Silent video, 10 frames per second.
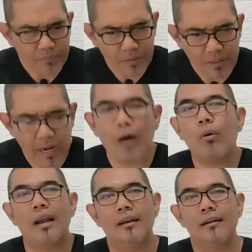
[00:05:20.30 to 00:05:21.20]

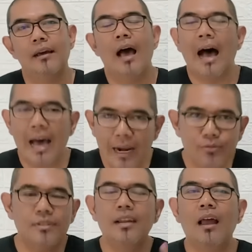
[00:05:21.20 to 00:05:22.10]
lawan,
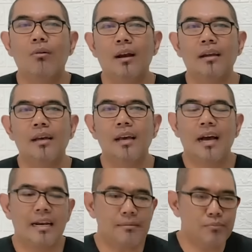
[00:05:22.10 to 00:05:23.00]
harus dilawan.
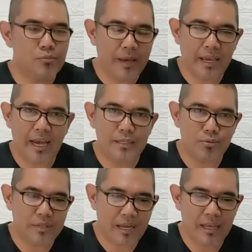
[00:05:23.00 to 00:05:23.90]
Karena Bu Mega ini
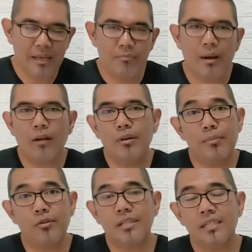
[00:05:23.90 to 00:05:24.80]
sudah melalui
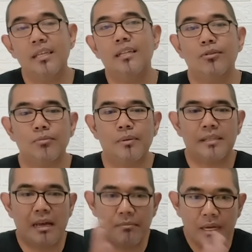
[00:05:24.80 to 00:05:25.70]
proses itu.
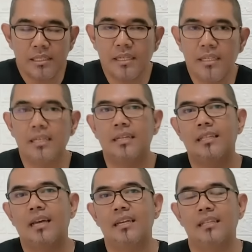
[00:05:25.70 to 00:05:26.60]
Pertama sedih
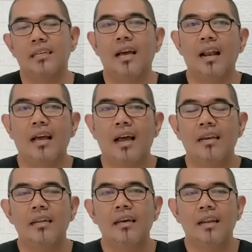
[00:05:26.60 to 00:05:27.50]
ketika
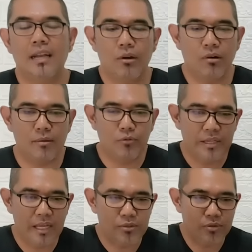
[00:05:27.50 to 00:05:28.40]
ditinggalkan, lalu
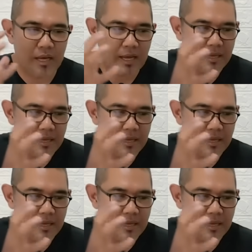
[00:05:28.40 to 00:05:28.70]
kemudian juga